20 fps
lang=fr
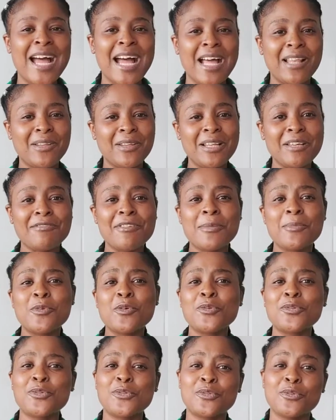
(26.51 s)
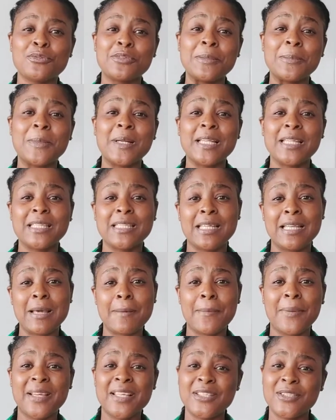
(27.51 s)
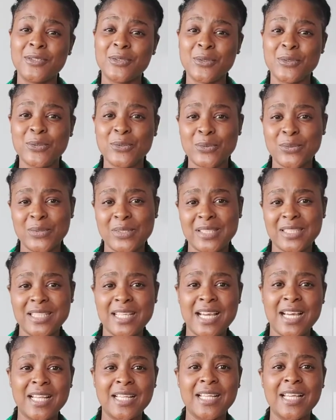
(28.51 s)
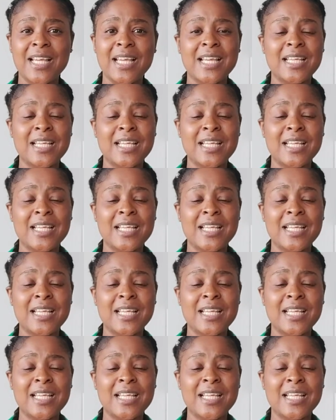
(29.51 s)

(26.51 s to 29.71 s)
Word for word: Alors, la famille, aujourd'hui, on va parler de la pression sociale.